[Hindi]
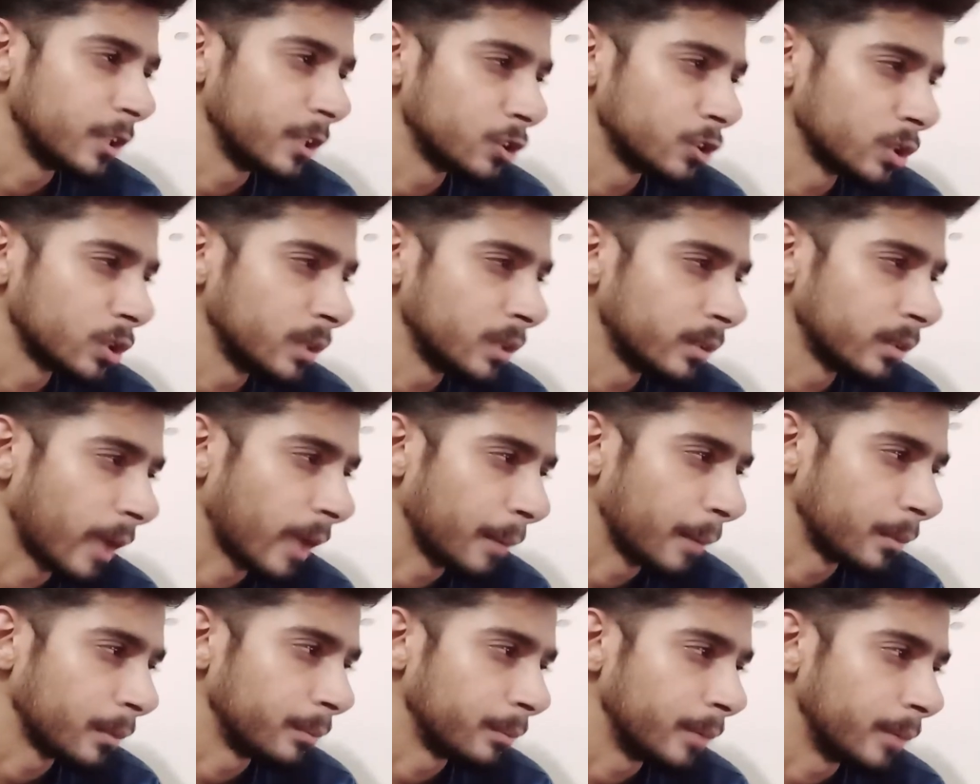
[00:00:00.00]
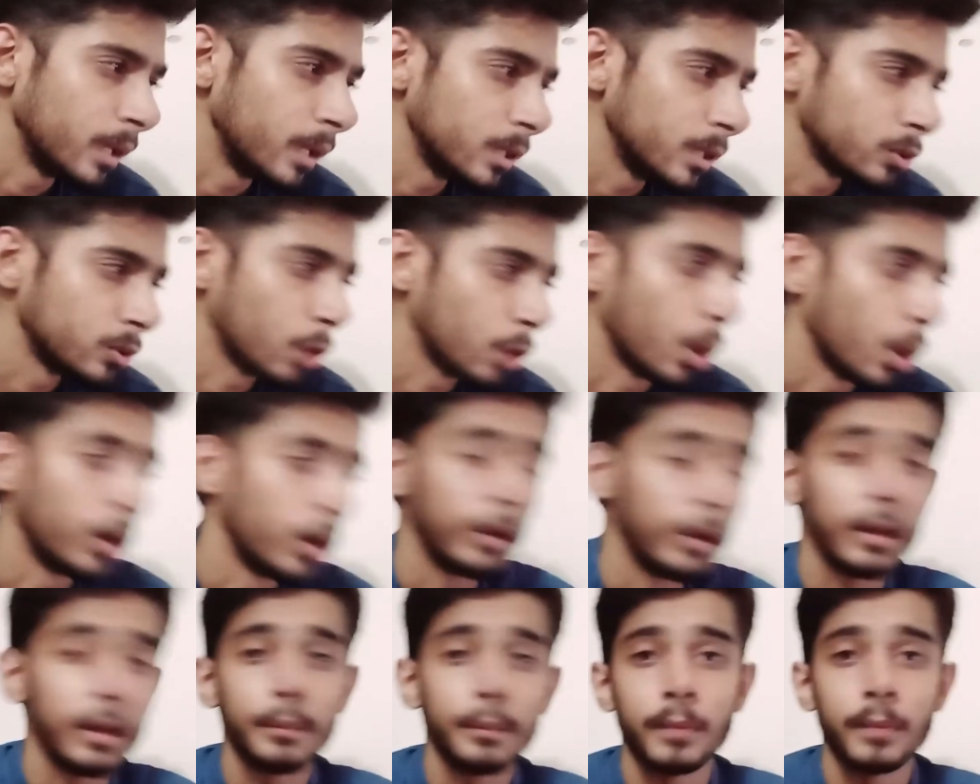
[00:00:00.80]
ग्रीसन डायमंड मिल्स
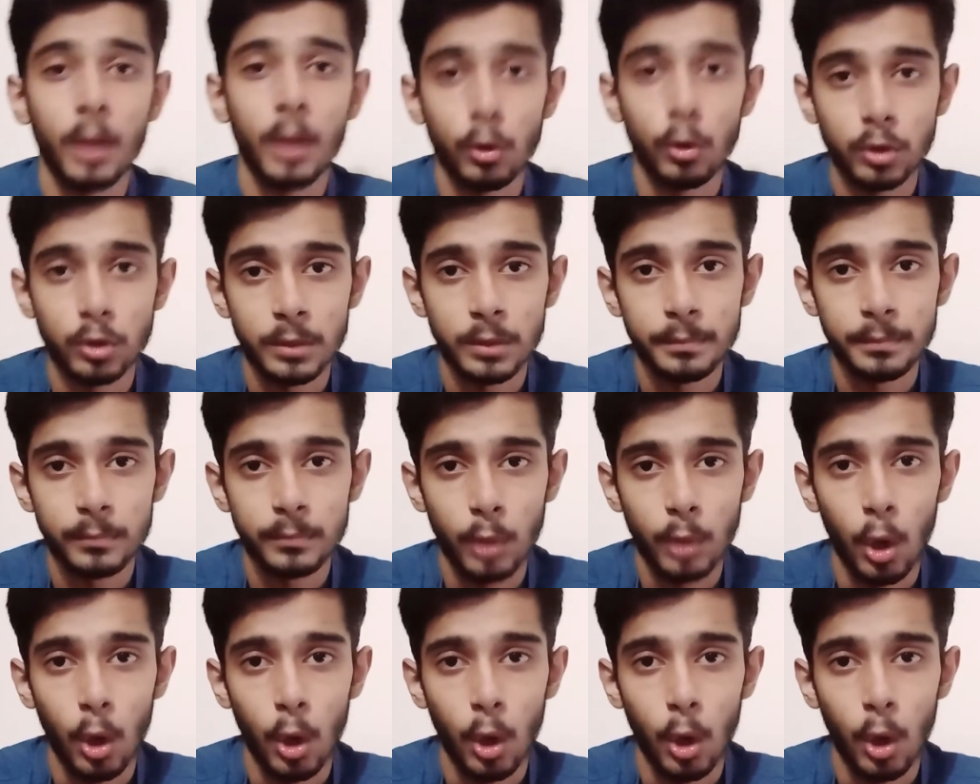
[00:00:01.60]
और लियम डाउसन